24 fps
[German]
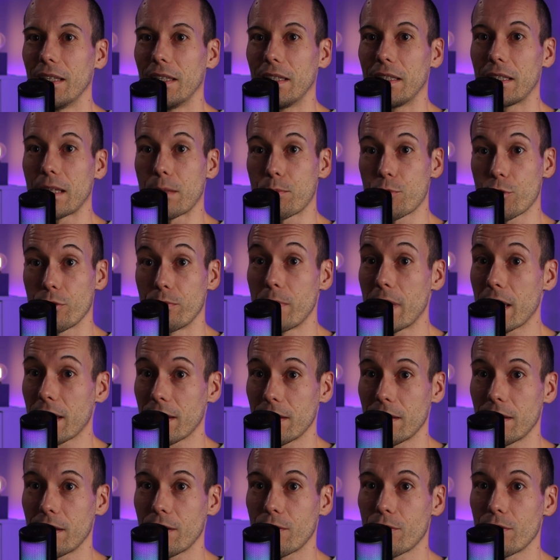Ich habe schon
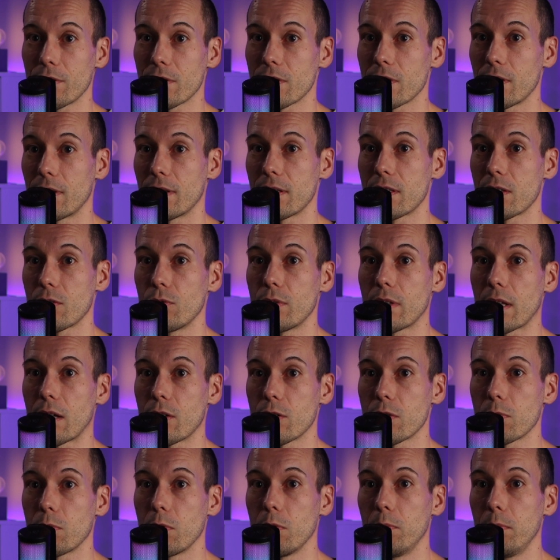mehrere Konstellationen
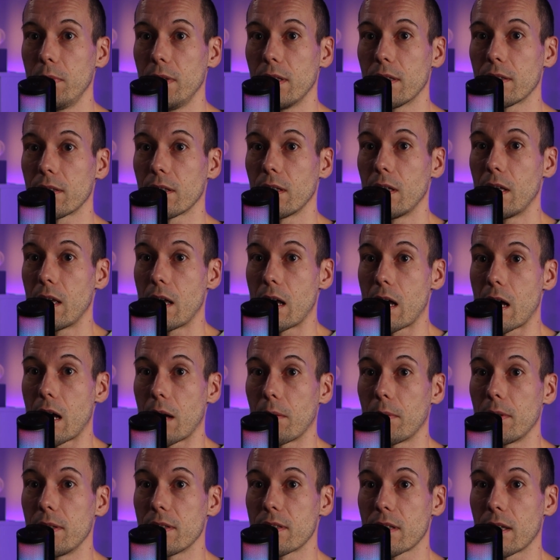ausprobiert,
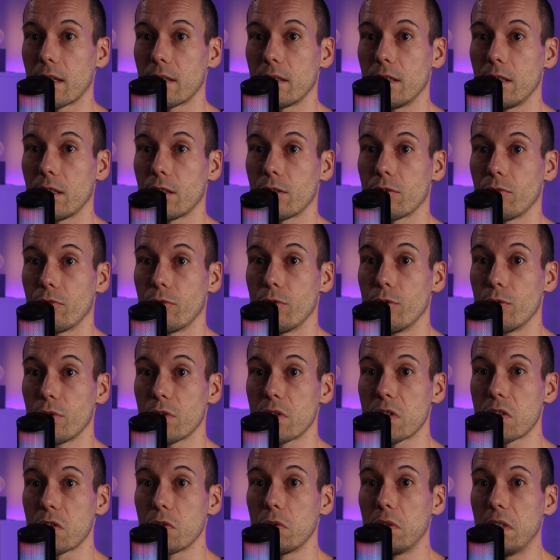aber es hat nicht
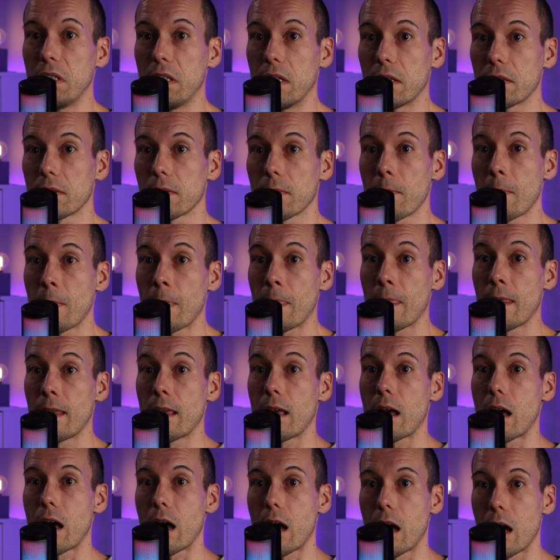funktioniert.
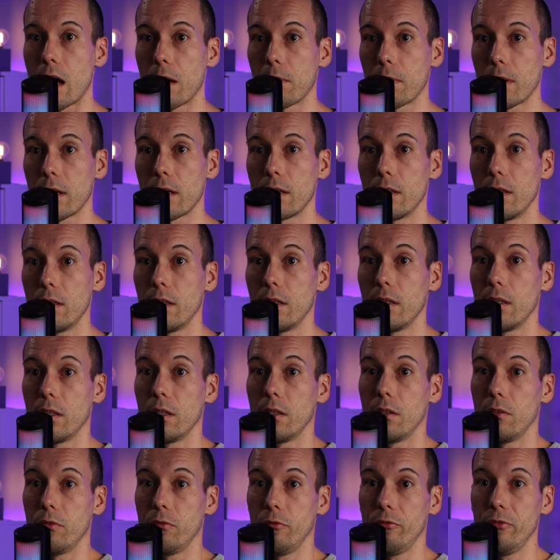Aber
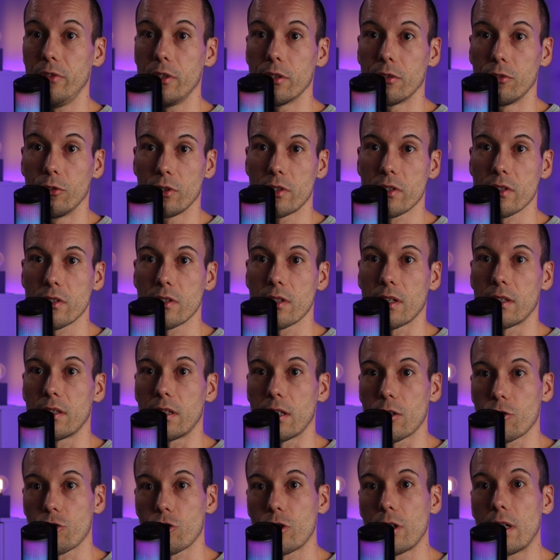wir nutzen an
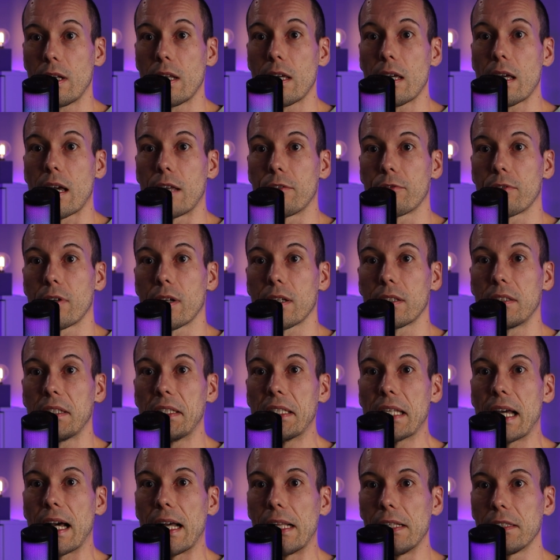der Stelle einfach
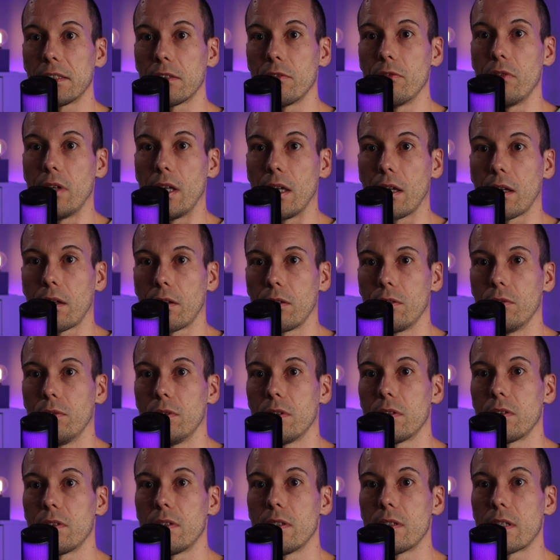den alten Weg.
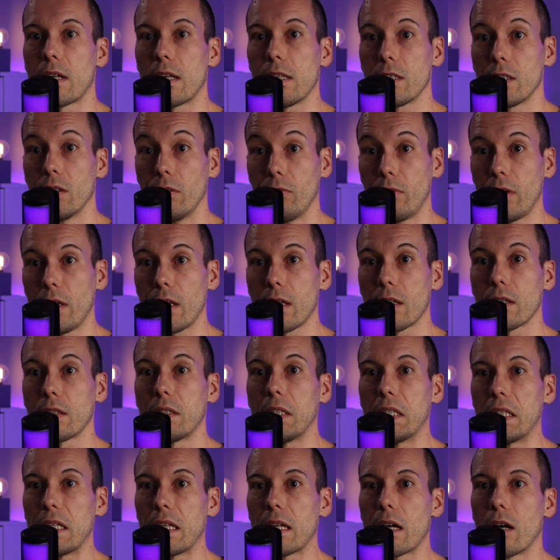Und den alten Weg,
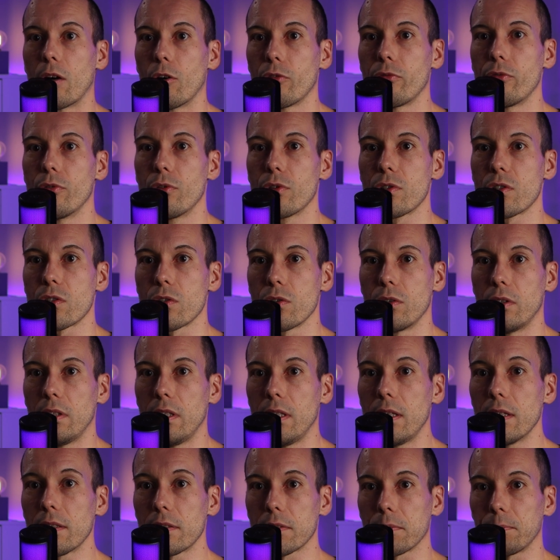der auch
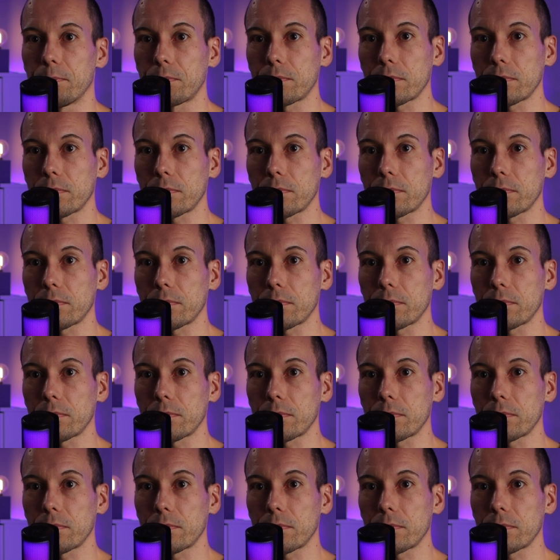funktioniert,